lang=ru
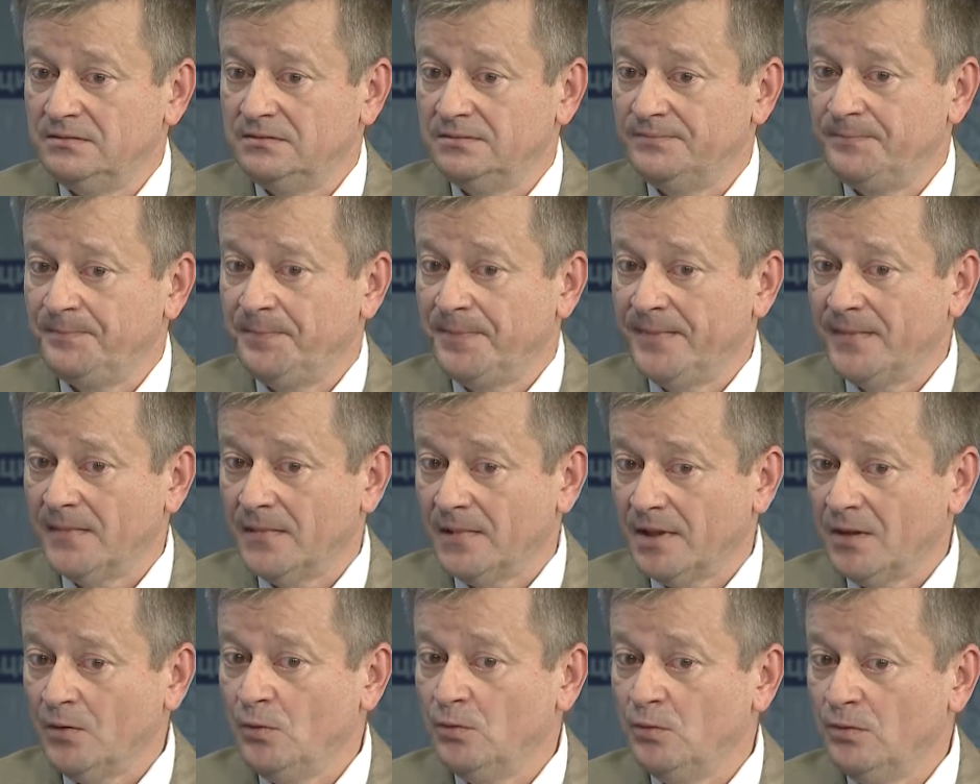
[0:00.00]
э,
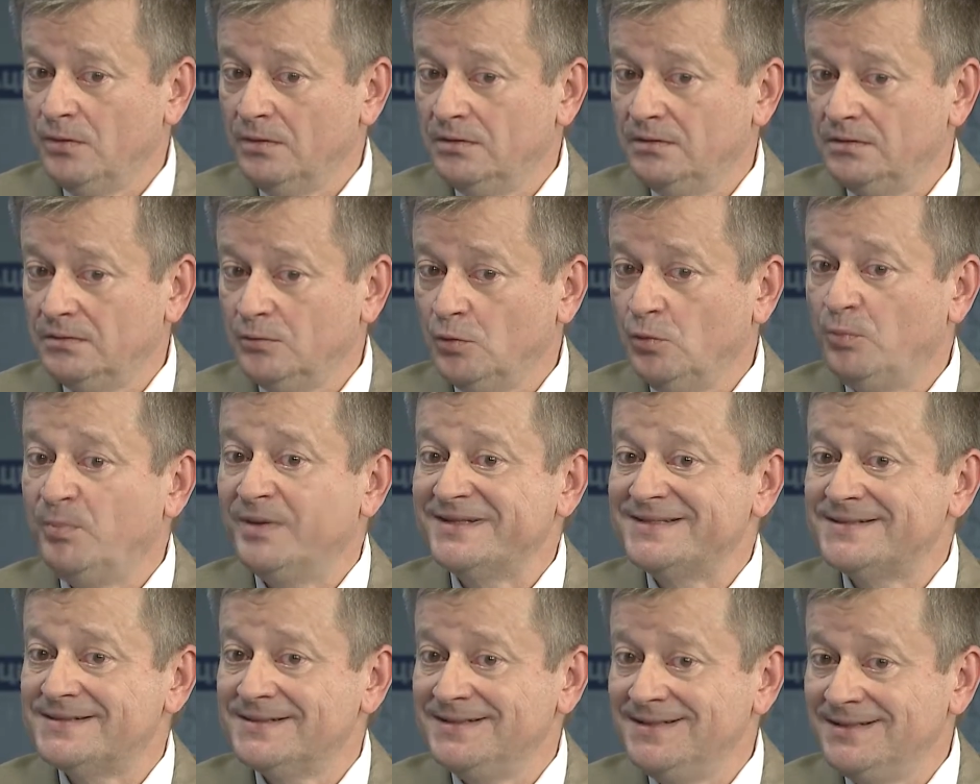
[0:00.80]
ну, у
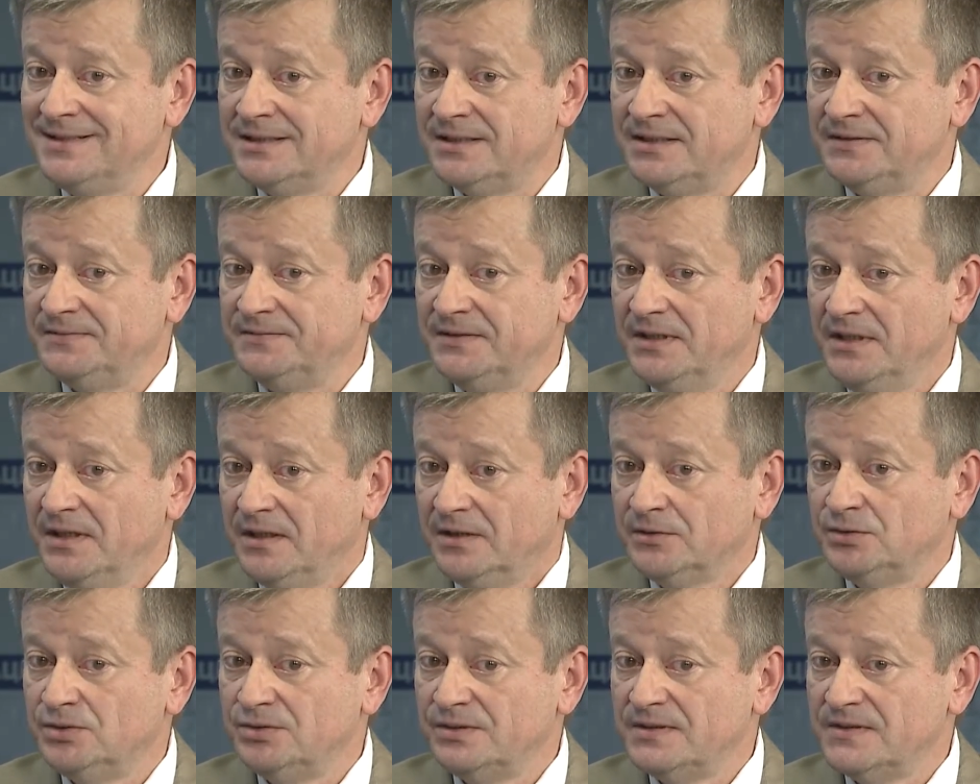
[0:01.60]
пациентов,
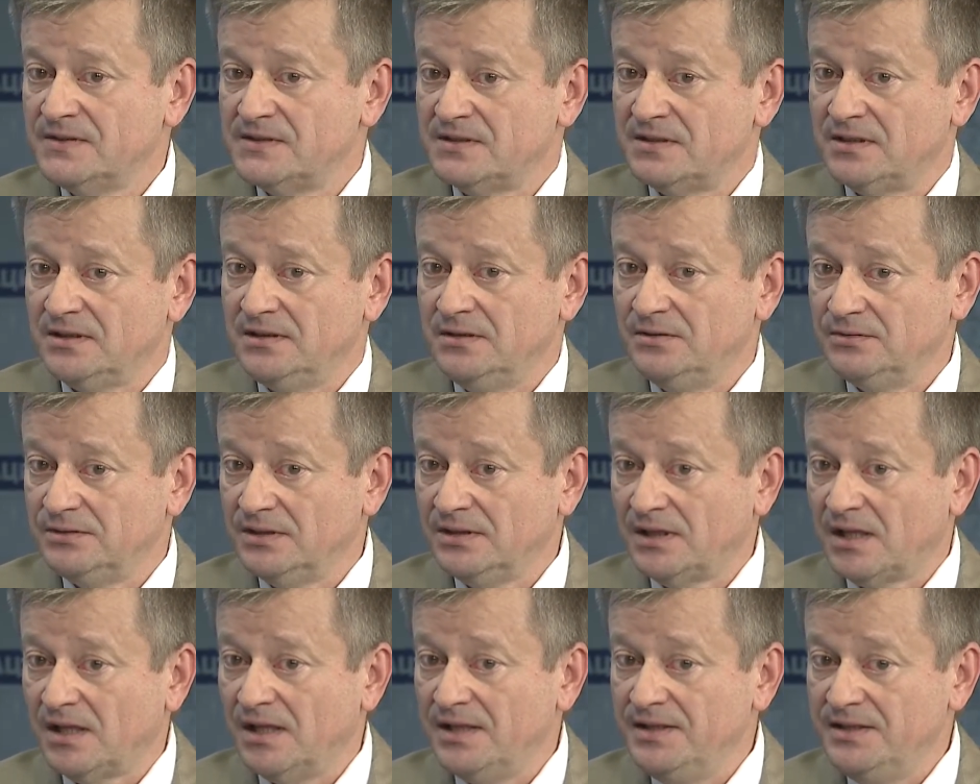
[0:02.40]
которые страдают
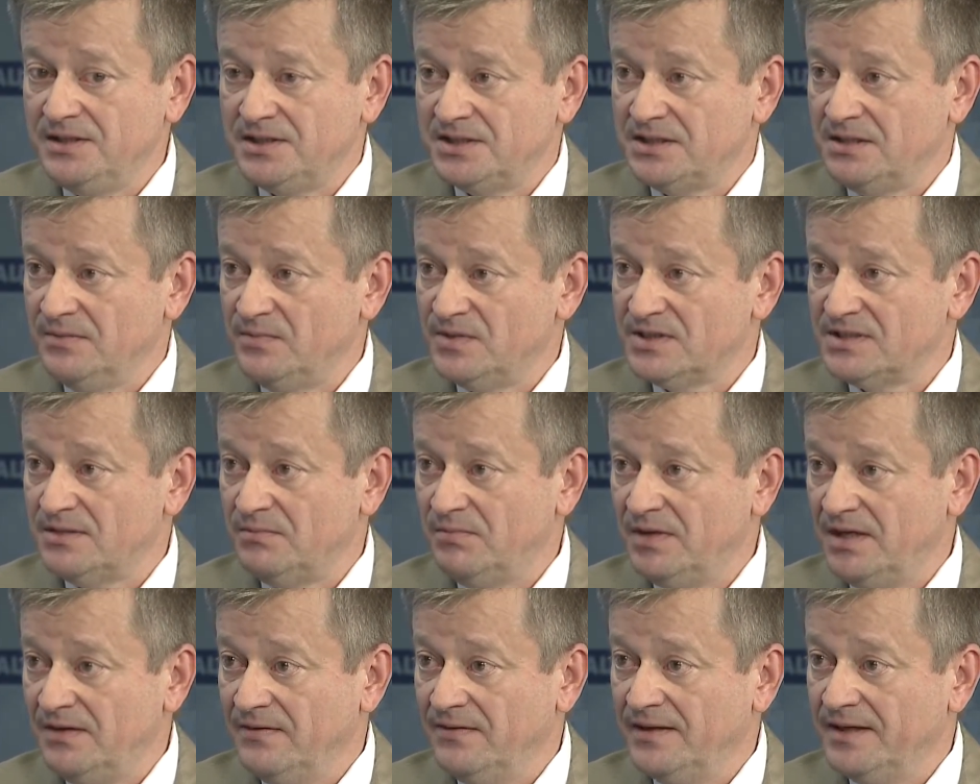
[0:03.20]
онкологическими
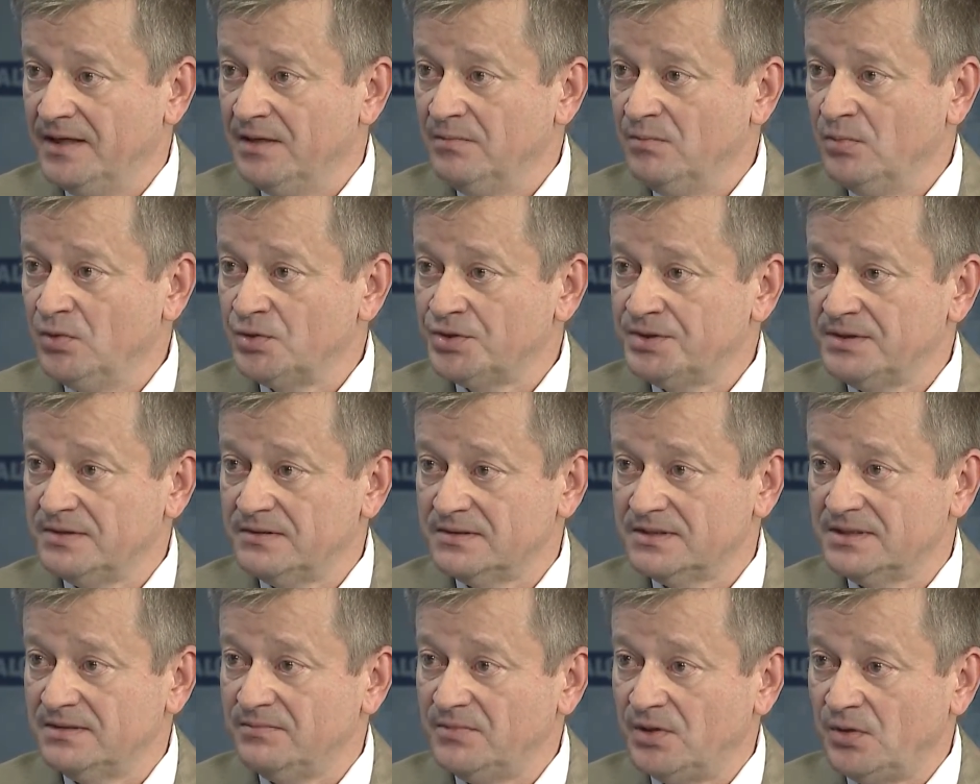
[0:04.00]
заболеваниями. Можно
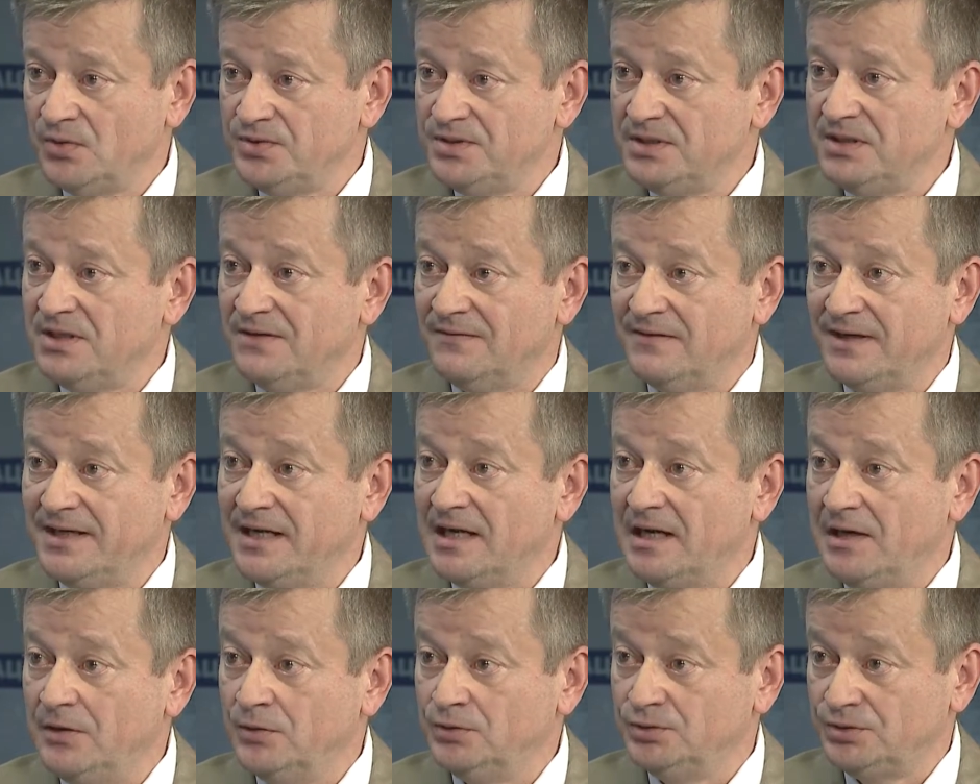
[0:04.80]
заморозить
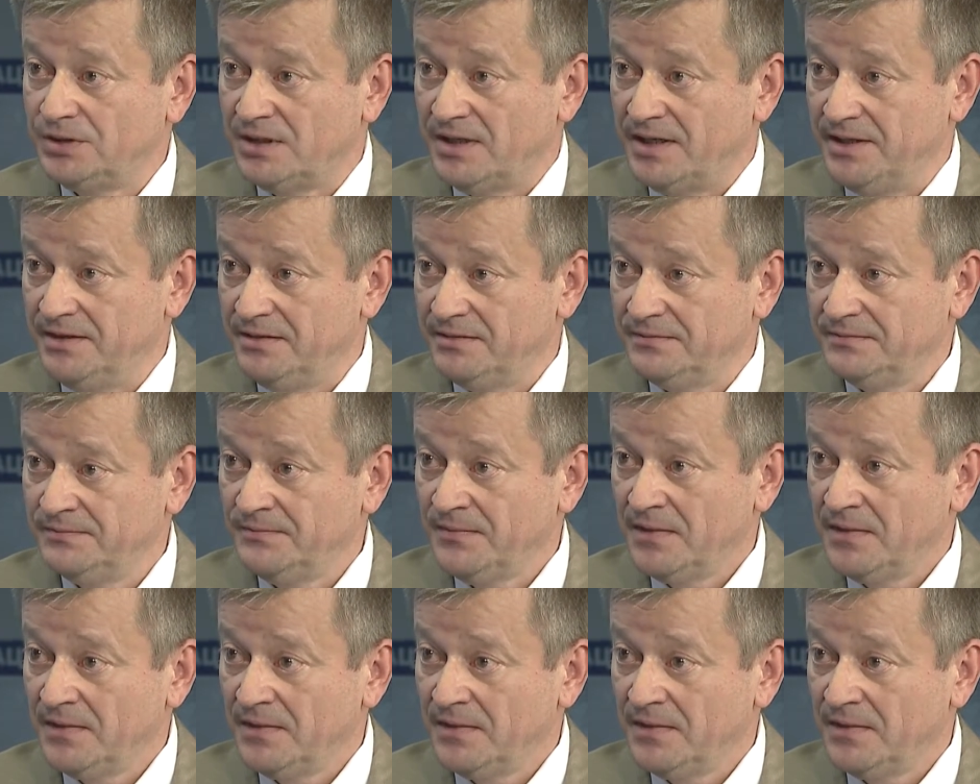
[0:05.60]
авариальную ткань.